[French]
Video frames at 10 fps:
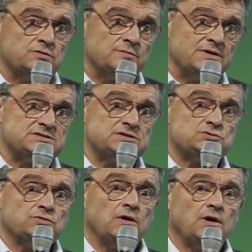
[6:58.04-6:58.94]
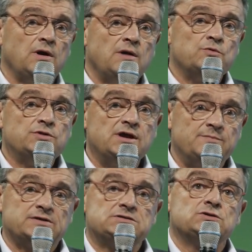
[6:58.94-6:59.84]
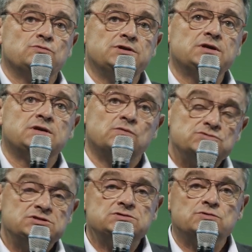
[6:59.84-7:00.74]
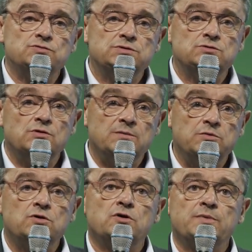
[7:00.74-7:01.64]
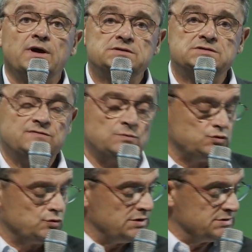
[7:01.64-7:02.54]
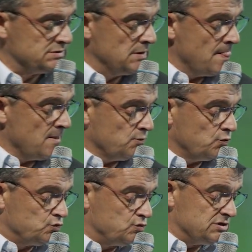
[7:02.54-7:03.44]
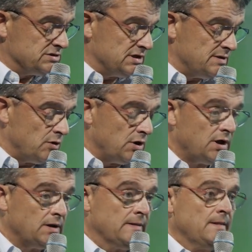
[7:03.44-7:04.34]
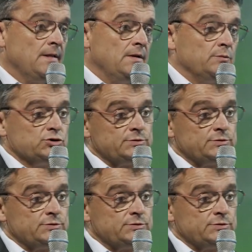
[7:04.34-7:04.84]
euh, basée sur un, modèle particulier qui est aussi celui de la banque coopérative et mutualiste. Donc tous ces éléments-là, je